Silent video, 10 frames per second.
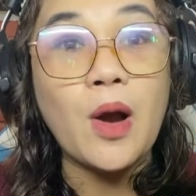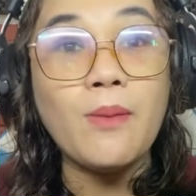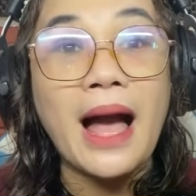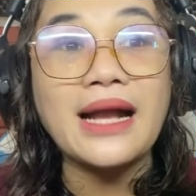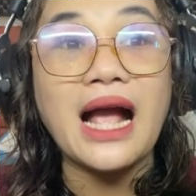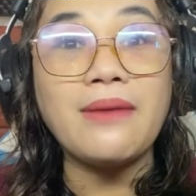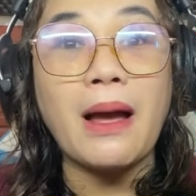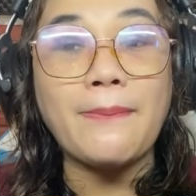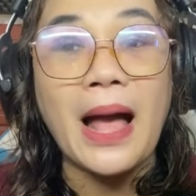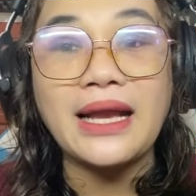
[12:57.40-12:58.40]
mau makan
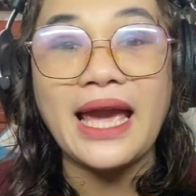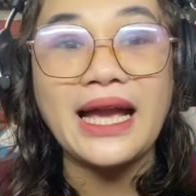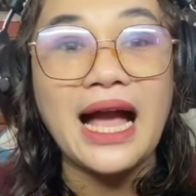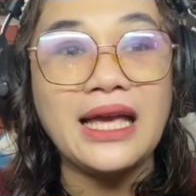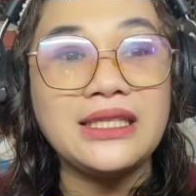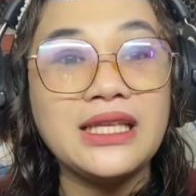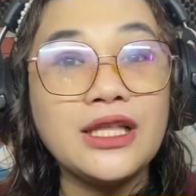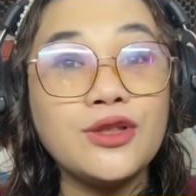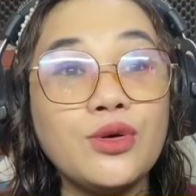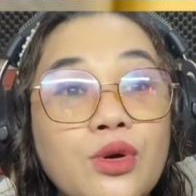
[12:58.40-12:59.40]
bapaknya, guys.
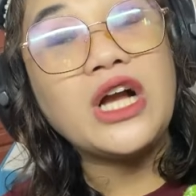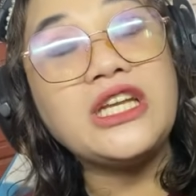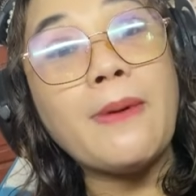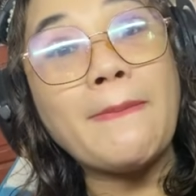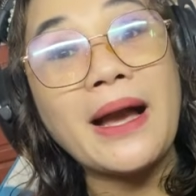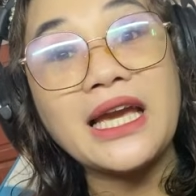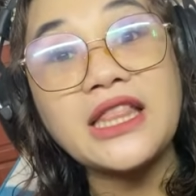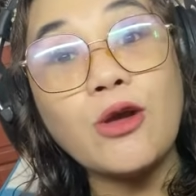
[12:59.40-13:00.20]
Tuh, wajah bapaknya